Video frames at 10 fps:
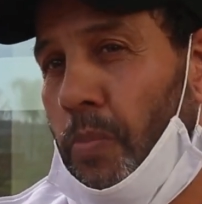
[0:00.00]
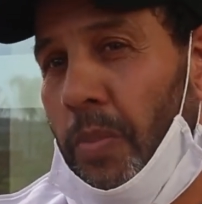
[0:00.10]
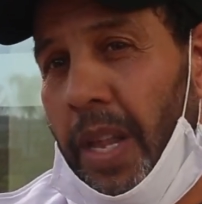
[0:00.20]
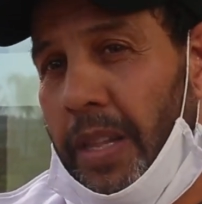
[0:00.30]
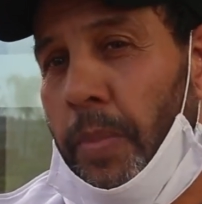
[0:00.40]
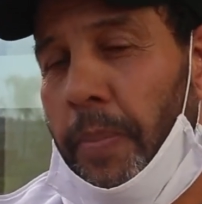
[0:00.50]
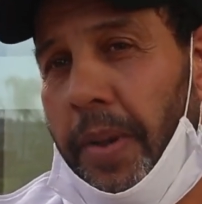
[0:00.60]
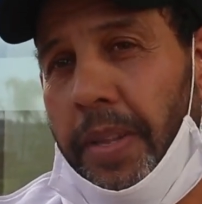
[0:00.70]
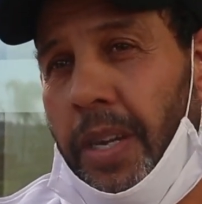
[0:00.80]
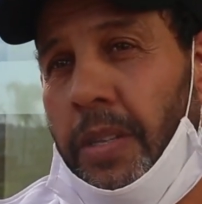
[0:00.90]
من هذا
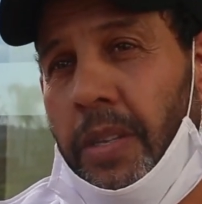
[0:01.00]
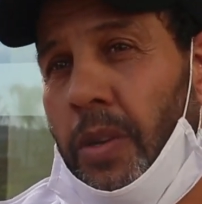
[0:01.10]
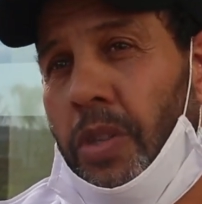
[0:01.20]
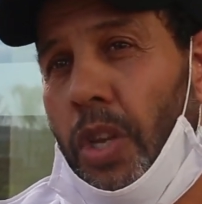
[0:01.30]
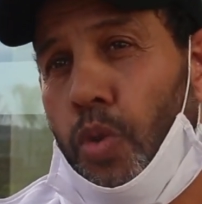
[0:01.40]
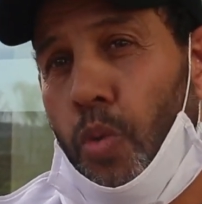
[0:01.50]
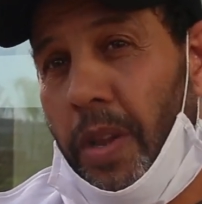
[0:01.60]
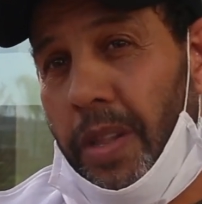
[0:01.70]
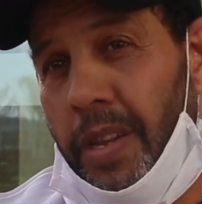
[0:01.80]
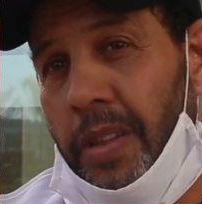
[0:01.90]
المنبر هذا
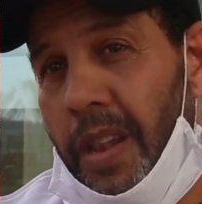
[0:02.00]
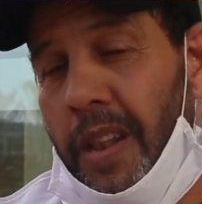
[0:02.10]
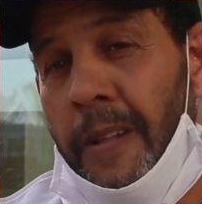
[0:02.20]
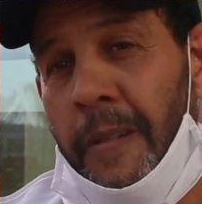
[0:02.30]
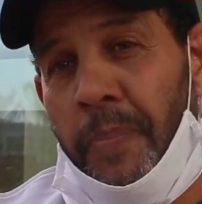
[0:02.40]
كنتشكرات ديالنا